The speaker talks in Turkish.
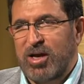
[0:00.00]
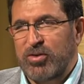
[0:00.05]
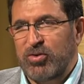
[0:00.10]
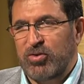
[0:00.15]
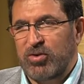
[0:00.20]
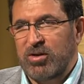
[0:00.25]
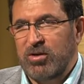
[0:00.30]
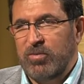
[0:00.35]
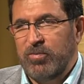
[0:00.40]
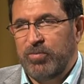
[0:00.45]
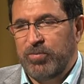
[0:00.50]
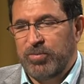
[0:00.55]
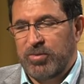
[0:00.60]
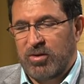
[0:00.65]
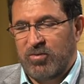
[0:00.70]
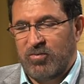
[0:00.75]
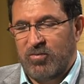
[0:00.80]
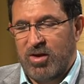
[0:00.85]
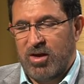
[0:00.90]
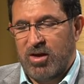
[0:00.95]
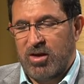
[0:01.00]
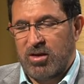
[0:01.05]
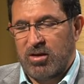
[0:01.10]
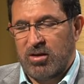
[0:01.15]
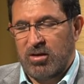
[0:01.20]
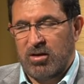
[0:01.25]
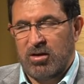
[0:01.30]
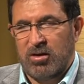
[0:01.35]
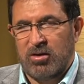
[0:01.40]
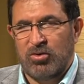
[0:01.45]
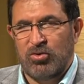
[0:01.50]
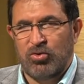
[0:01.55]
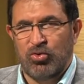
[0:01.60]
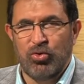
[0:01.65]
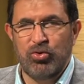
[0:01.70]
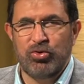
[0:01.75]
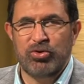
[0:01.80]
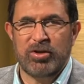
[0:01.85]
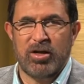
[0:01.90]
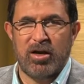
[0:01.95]
Tanrı. Evet. Ve e,
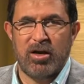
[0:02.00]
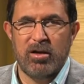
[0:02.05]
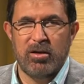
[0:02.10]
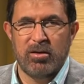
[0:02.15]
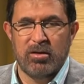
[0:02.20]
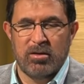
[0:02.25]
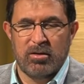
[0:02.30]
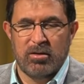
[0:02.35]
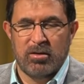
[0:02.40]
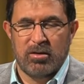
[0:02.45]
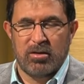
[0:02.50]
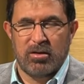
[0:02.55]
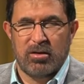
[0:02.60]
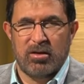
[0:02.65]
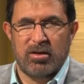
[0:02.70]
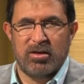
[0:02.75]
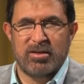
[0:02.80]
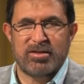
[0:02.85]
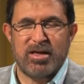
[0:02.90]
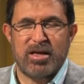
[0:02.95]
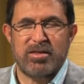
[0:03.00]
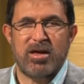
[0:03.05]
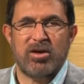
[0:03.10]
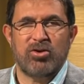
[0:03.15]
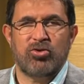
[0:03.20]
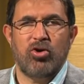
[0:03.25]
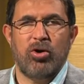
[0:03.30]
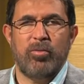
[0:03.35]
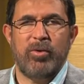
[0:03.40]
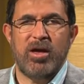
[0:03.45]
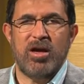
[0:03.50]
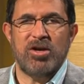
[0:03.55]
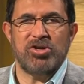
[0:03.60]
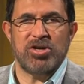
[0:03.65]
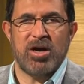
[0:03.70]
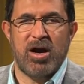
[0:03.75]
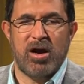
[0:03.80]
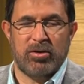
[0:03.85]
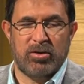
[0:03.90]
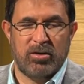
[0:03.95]
Nuh da insanları tövbeye
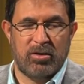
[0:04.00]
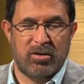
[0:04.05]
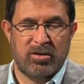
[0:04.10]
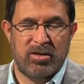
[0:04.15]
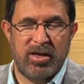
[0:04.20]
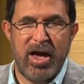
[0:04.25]
çağırdı.